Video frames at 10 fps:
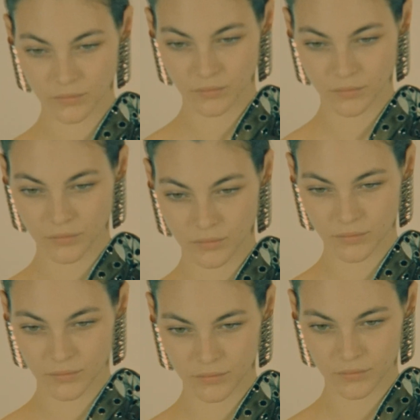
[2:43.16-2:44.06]
presa, perché
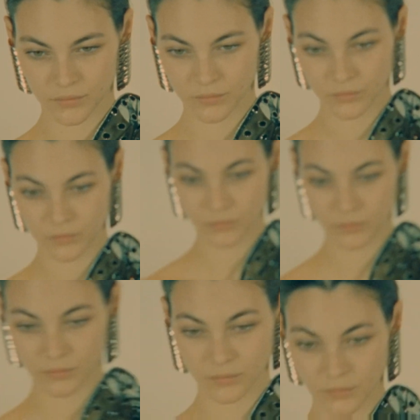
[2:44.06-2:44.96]
mi ero trasferita in un
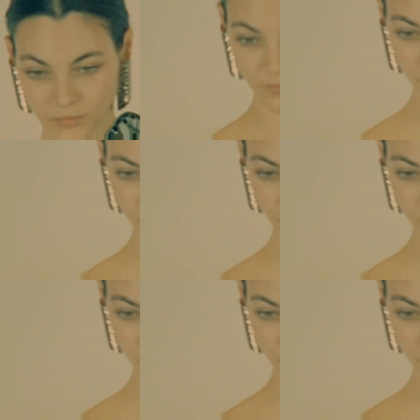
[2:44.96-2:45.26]
capannone di